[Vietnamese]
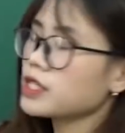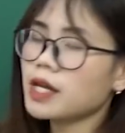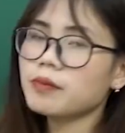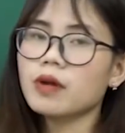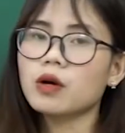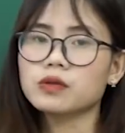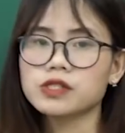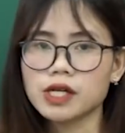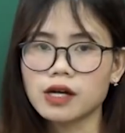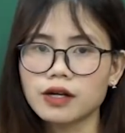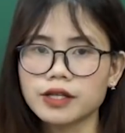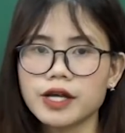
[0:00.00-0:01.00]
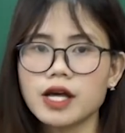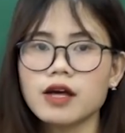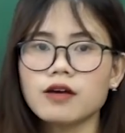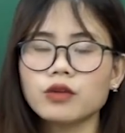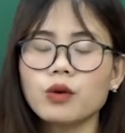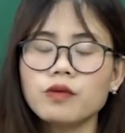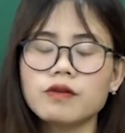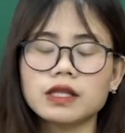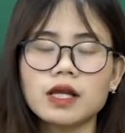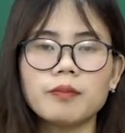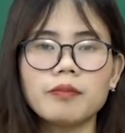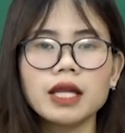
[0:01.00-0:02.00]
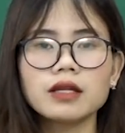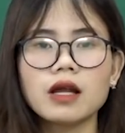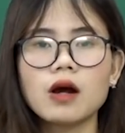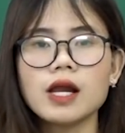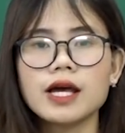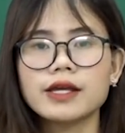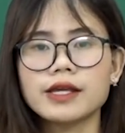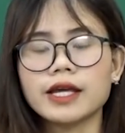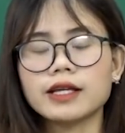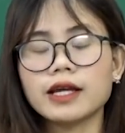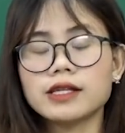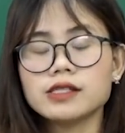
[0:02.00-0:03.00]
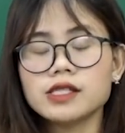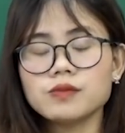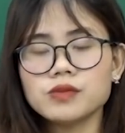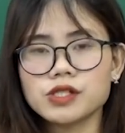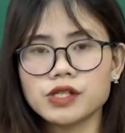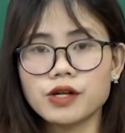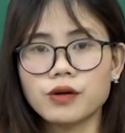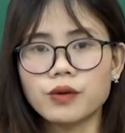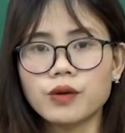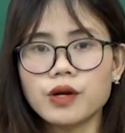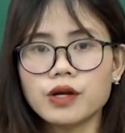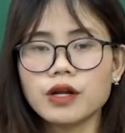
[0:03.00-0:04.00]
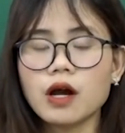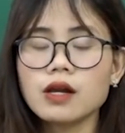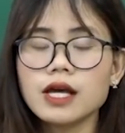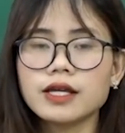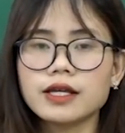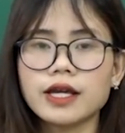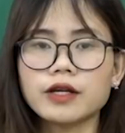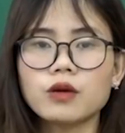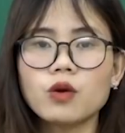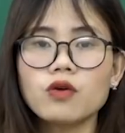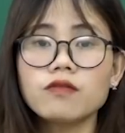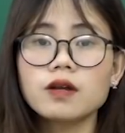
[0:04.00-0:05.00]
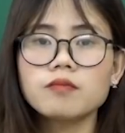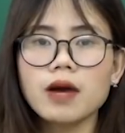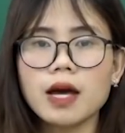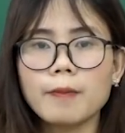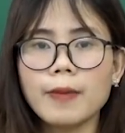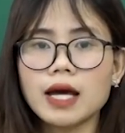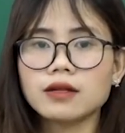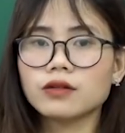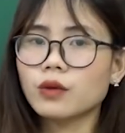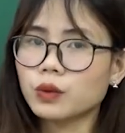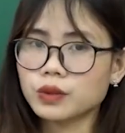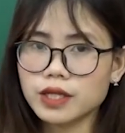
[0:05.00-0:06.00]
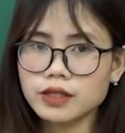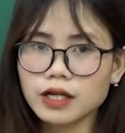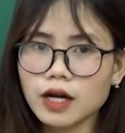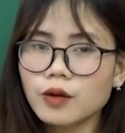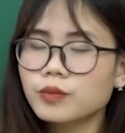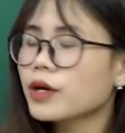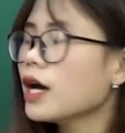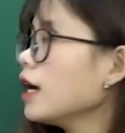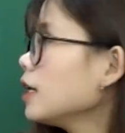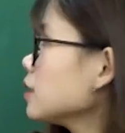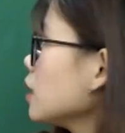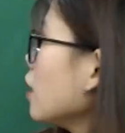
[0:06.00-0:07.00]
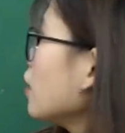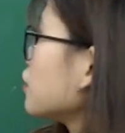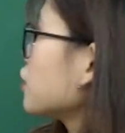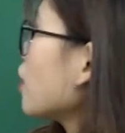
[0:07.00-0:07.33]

trên bầu trời thu vào tầm mắt đó là hình ảnh cánh chim chiều đó là hình ảnh cô Vân mạn mạn độ thiên không thì ở